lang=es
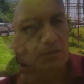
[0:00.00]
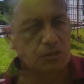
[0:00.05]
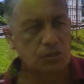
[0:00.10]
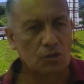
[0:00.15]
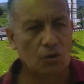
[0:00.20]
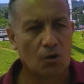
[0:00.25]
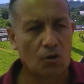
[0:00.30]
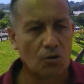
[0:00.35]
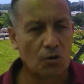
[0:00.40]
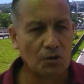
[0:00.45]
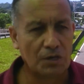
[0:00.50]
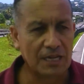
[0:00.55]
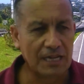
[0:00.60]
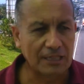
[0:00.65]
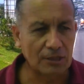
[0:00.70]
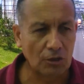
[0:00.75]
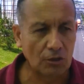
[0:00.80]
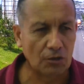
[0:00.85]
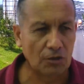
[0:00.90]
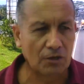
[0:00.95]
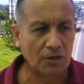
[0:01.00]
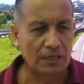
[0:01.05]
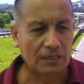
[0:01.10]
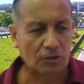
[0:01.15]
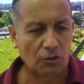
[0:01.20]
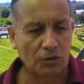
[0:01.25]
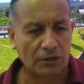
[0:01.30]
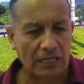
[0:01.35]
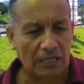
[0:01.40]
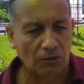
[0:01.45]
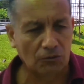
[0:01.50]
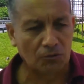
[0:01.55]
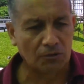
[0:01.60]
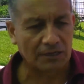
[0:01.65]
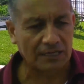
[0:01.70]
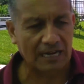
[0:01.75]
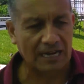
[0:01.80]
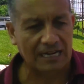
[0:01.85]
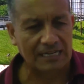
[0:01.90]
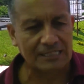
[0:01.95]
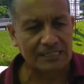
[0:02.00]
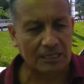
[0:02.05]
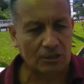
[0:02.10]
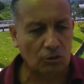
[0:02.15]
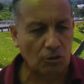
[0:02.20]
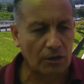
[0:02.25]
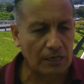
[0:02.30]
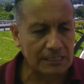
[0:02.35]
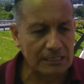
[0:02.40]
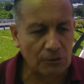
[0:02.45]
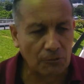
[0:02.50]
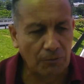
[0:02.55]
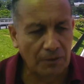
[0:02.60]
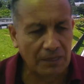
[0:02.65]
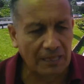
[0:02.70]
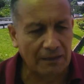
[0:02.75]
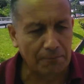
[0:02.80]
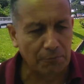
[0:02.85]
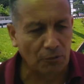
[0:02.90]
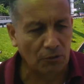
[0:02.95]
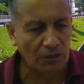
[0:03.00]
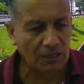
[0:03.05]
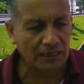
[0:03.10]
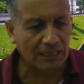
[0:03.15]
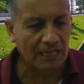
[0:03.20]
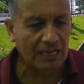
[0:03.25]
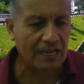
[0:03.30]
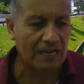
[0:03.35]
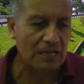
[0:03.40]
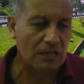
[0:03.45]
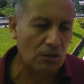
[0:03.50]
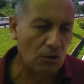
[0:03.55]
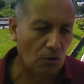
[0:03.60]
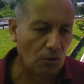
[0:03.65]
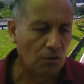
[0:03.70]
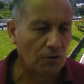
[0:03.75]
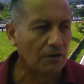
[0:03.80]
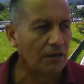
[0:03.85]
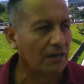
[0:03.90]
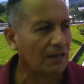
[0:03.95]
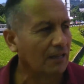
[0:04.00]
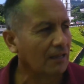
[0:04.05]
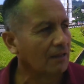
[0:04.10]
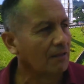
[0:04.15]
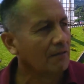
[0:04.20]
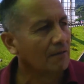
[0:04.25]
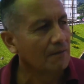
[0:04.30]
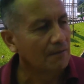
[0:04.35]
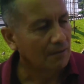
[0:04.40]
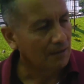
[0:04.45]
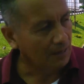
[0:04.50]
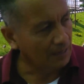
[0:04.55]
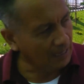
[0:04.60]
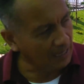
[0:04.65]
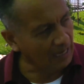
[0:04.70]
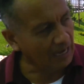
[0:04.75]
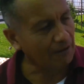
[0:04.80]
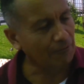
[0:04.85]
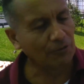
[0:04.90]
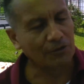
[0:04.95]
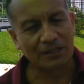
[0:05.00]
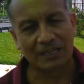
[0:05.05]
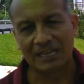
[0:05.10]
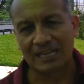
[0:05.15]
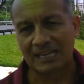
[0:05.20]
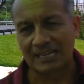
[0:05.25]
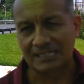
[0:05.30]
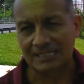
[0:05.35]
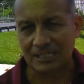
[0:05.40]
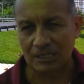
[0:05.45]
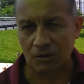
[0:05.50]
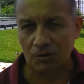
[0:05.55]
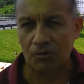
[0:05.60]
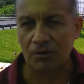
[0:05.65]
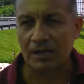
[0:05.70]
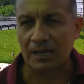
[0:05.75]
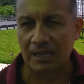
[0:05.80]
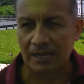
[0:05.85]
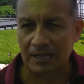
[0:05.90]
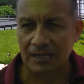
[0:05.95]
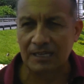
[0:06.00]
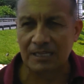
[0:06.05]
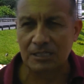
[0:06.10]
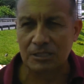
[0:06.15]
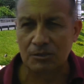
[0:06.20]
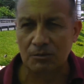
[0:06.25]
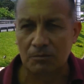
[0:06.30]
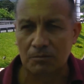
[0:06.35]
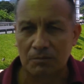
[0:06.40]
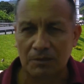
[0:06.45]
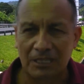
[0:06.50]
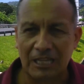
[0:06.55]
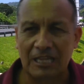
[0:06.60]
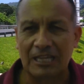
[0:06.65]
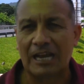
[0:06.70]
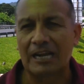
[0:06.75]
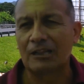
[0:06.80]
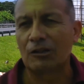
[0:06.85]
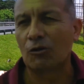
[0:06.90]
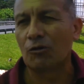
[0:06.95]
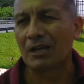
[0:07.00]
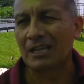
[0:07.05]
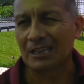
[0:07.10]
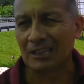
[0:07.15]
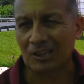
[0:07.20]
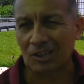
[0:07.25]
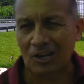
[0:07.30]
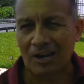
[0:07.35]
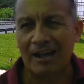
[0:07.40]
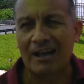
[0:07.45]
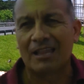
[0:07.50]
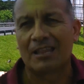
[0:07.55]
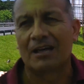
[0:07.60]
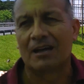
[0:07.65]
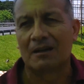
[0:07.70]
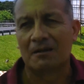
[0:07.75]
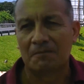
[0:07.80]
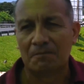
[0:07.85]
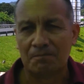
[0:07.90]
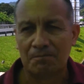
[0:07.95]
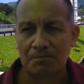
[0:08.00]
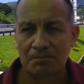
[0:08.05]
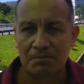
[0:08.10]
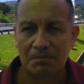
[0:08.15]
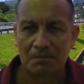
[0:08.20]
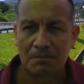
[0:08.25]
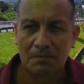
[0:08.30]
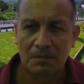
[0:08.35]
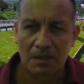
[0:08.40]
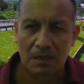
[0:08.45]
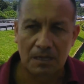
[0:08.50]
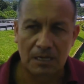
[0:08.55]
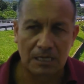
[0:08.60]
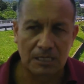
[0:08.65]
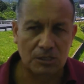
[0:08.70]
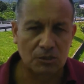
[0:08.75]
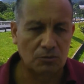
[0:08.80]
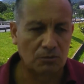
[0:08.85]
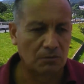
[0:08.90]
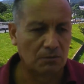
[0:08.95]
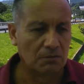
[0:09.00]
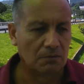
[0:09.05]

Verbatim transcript: Yo con esto no le estoy dando un realce a toda su vida política, no. Le, le hablo de la acción que él hizo, de darnos entrada. Eso.